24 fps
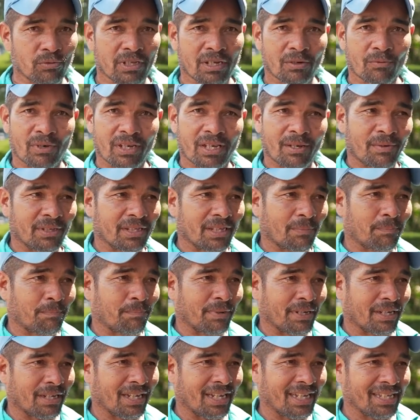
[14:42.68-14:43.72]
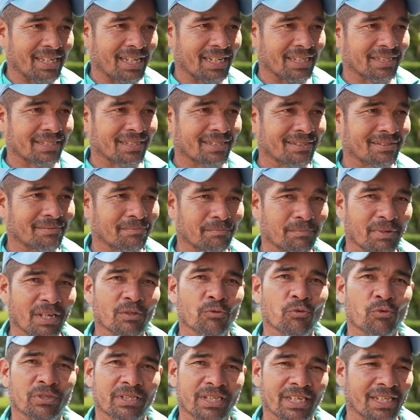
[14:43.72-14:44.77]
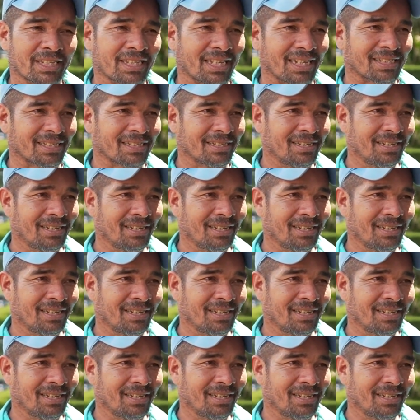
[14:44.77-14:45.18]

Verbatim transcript: unas guayabitas pequeñas bien dulcitas.